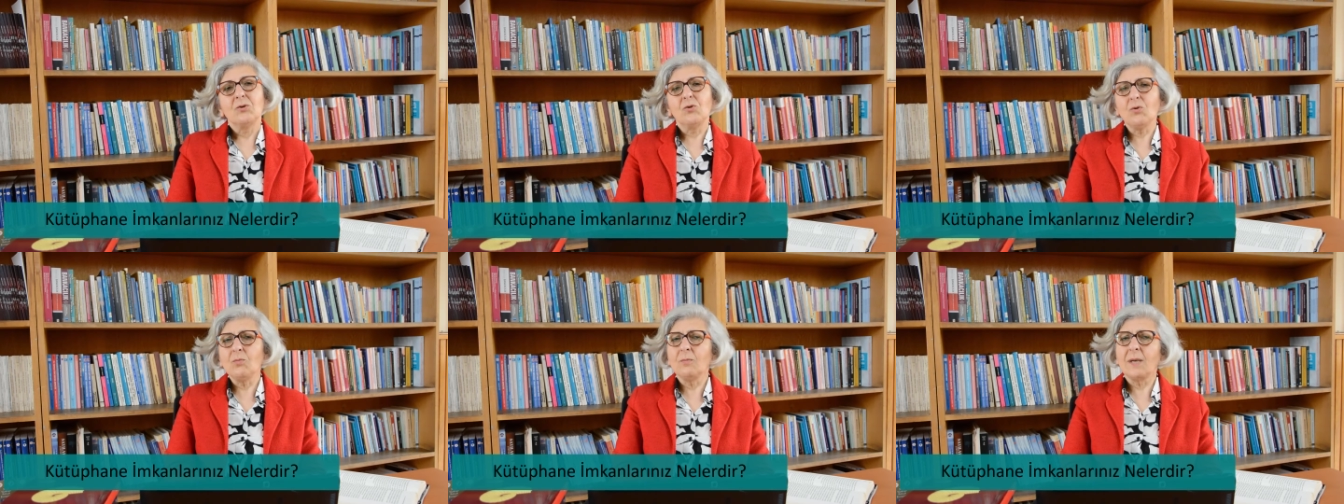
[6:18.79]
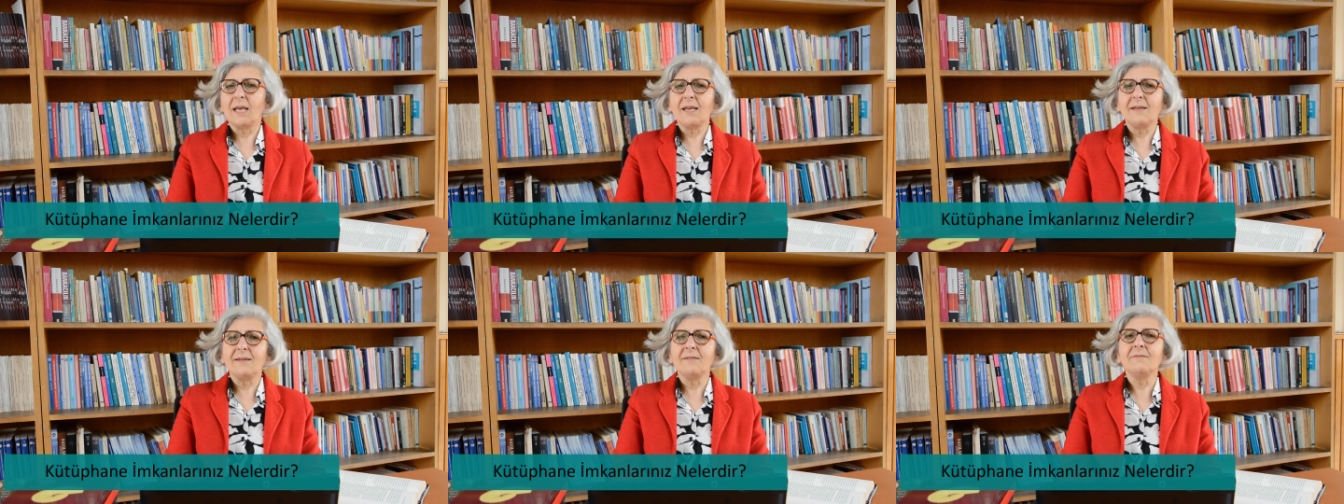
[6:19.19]
Tüm
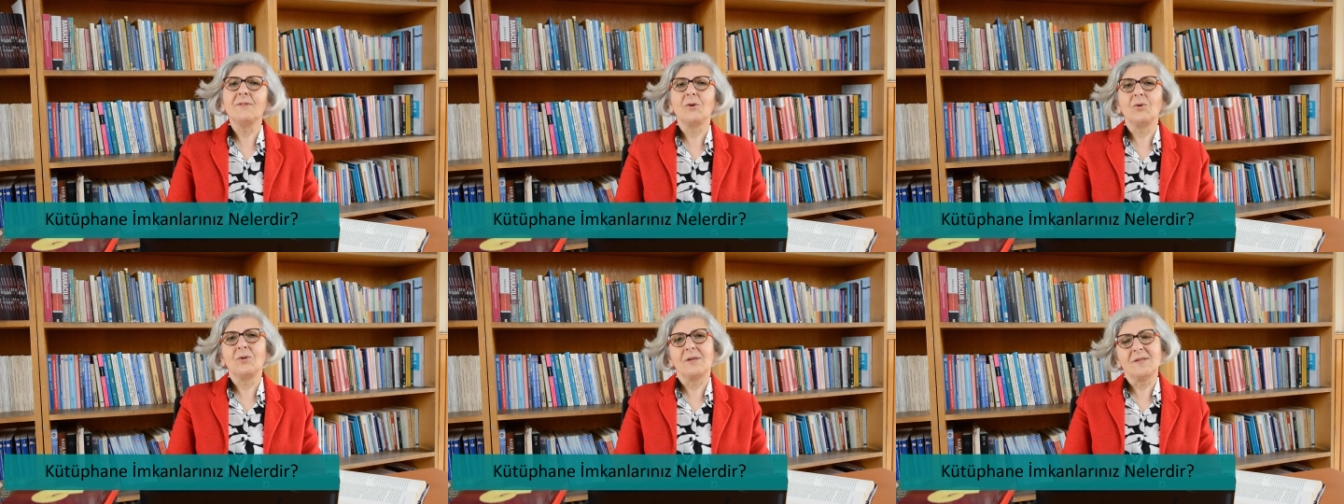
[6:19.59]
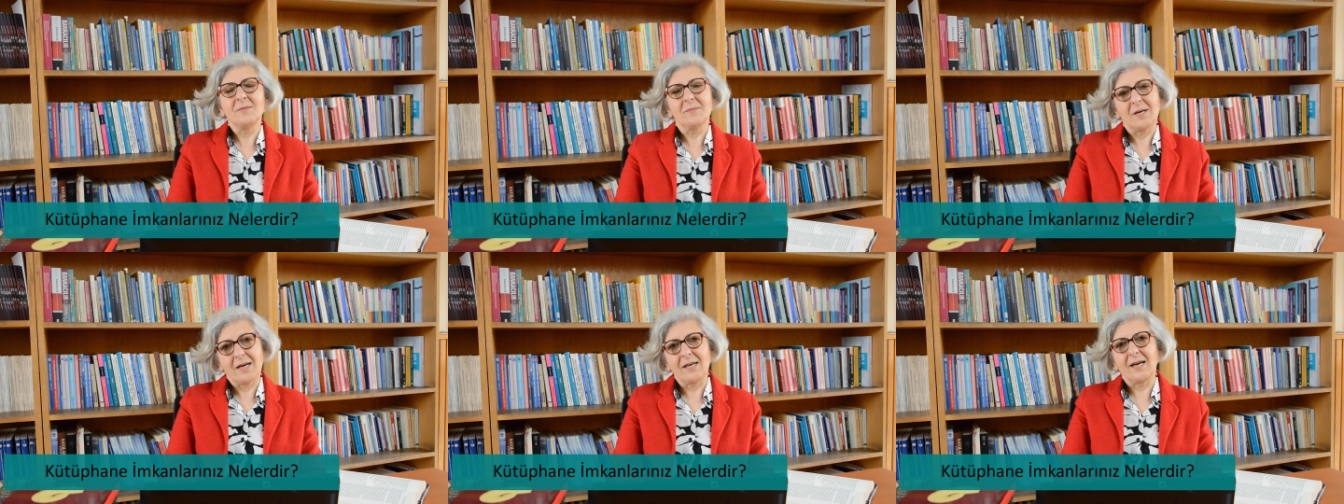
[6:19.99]
eğitim ve
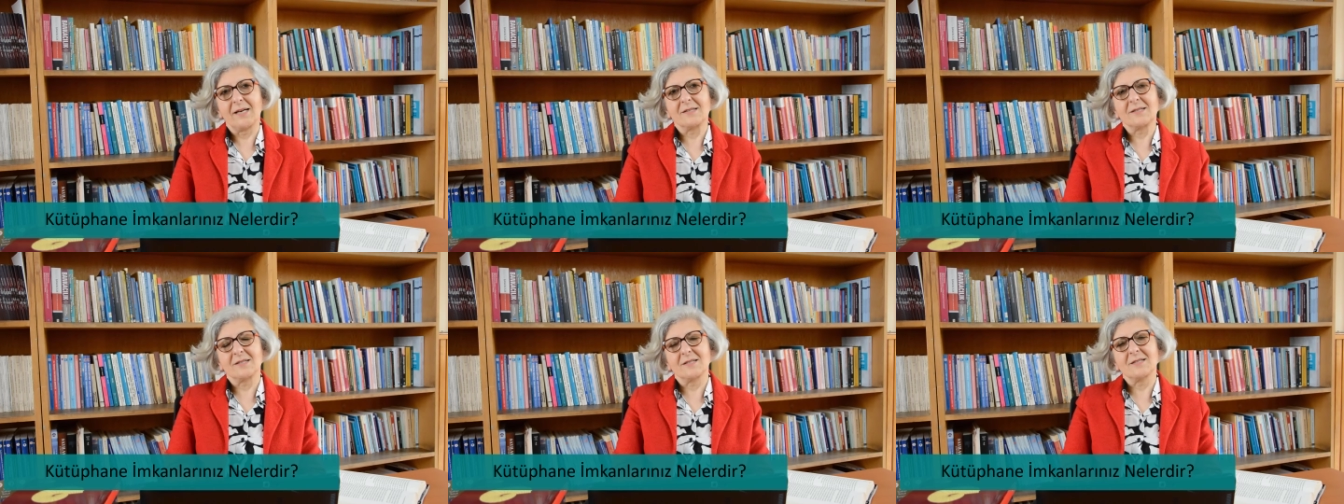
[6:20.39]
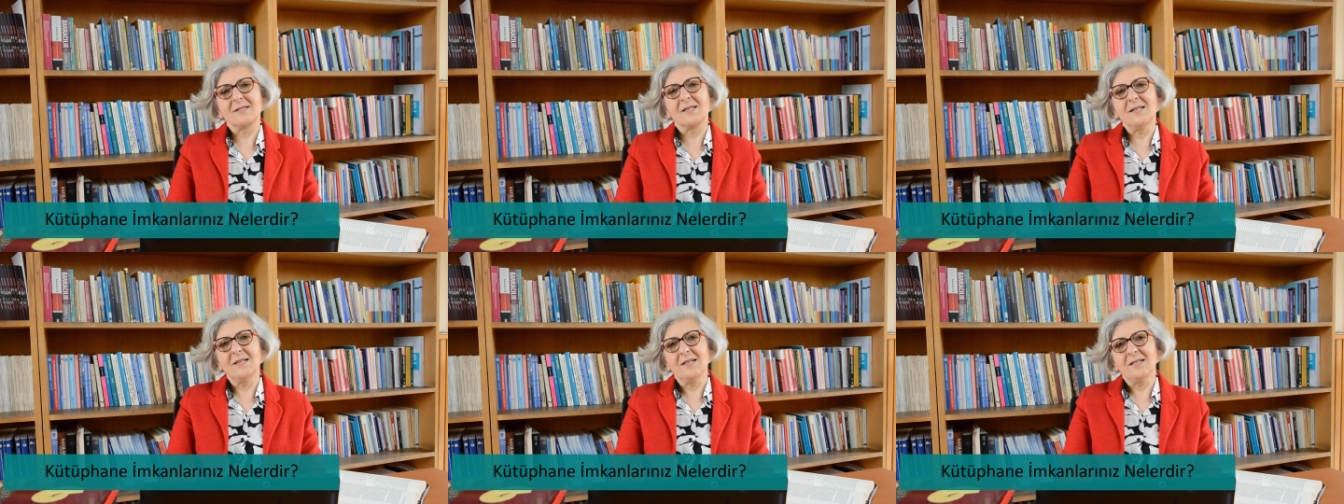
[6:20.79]
öğretim
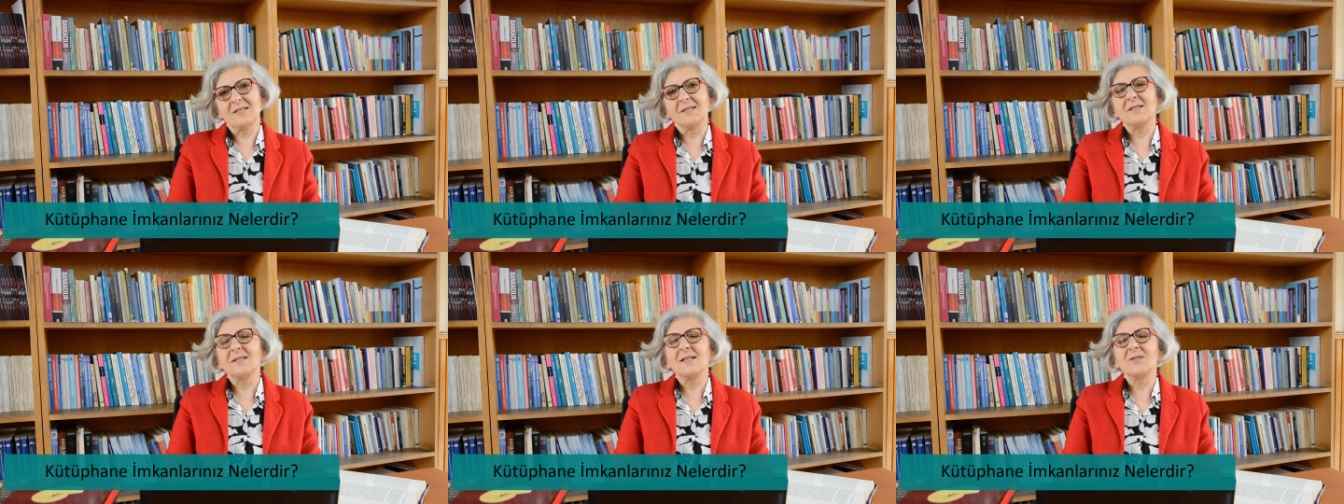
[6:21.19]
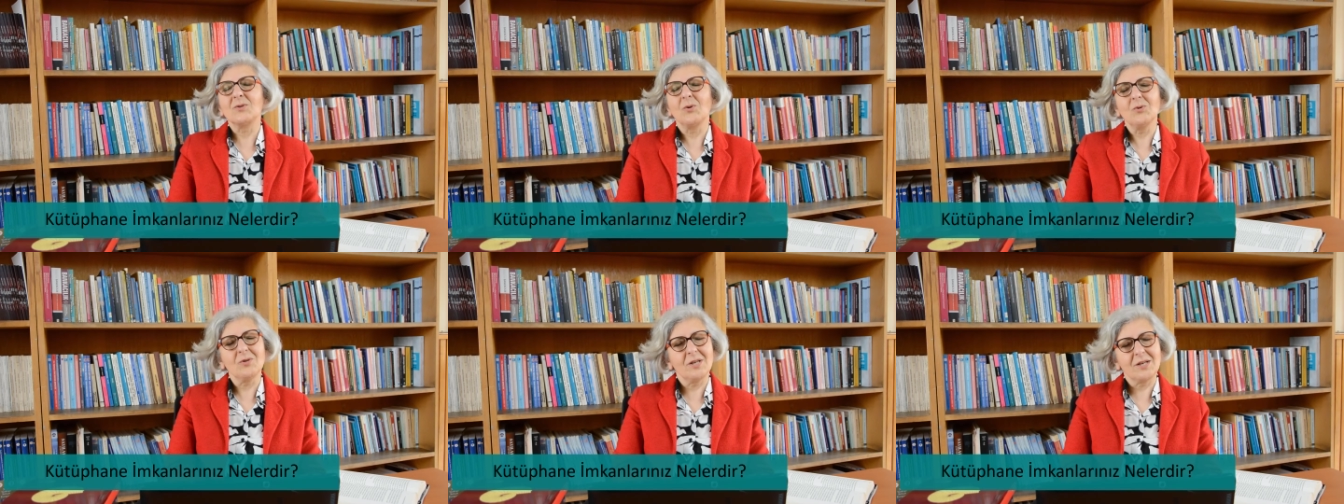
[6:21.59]
hayatınızda size
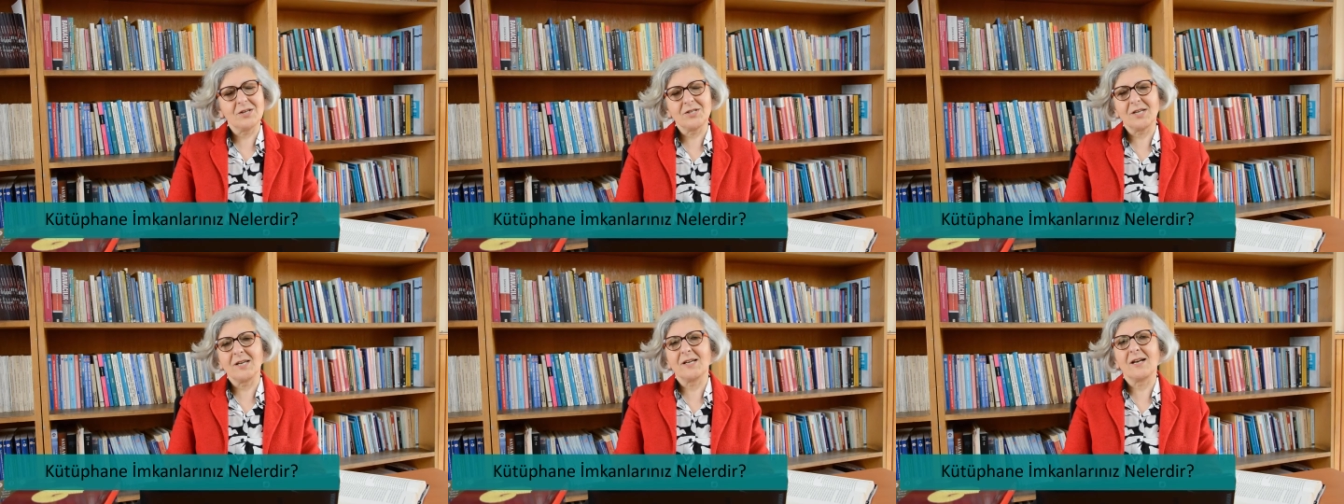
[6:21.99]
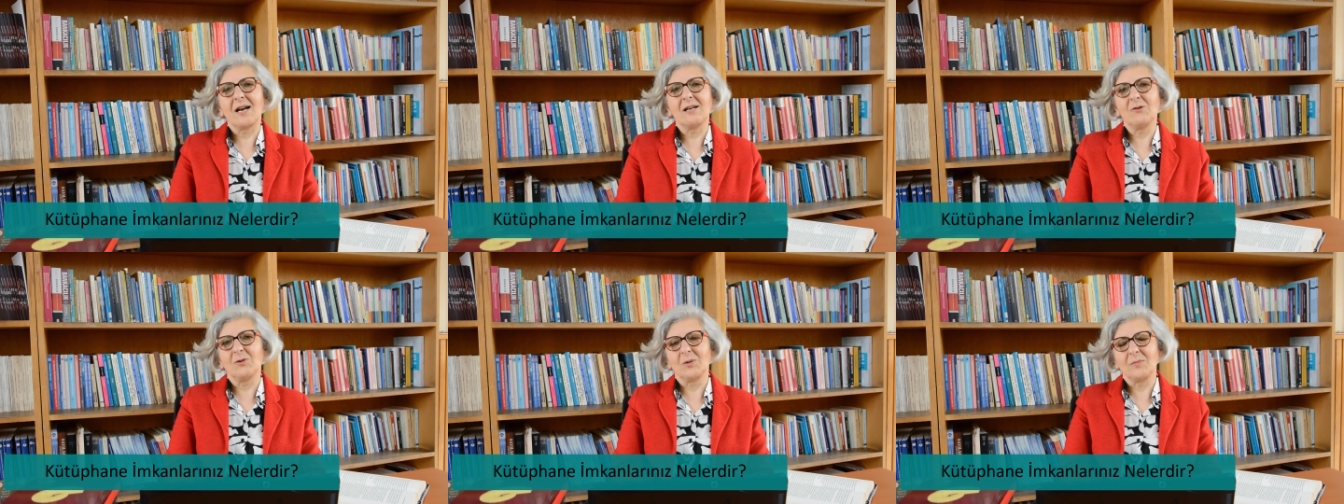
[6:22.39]
son derece
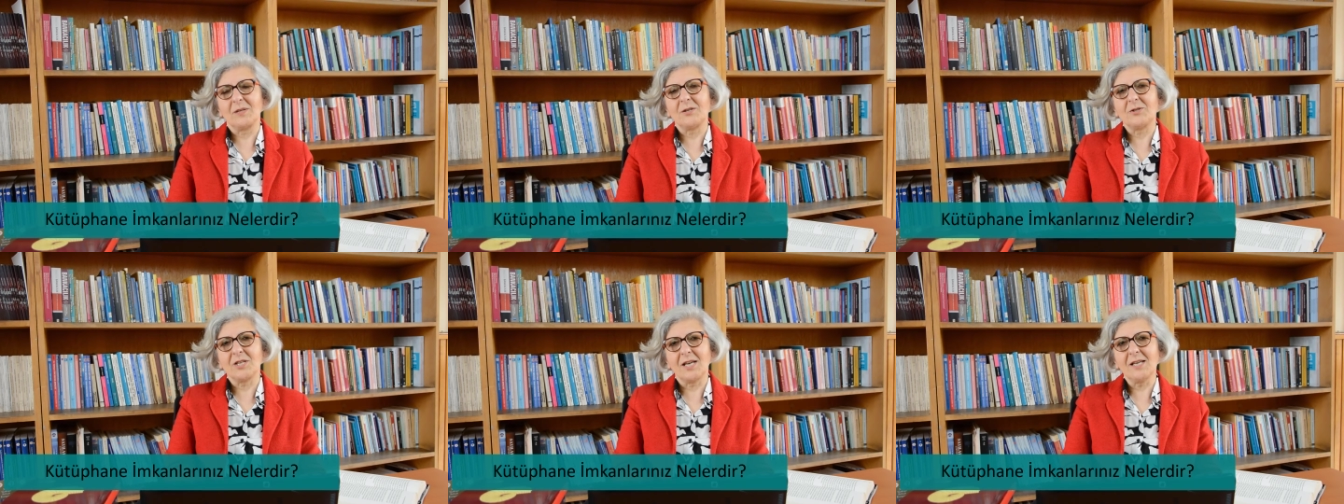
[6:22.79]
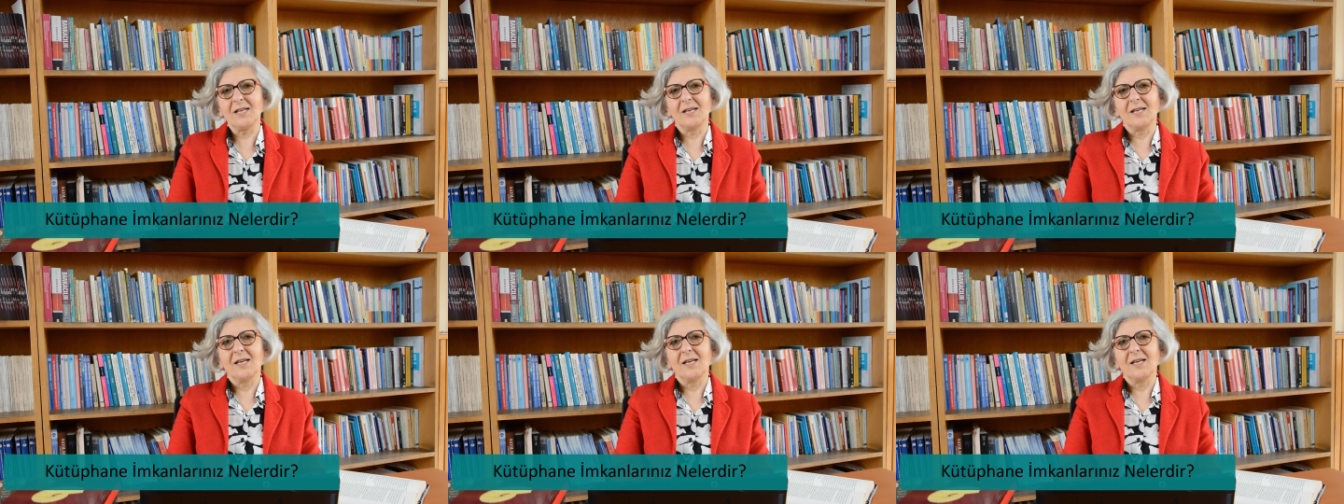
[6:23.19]
yararlı olabilecek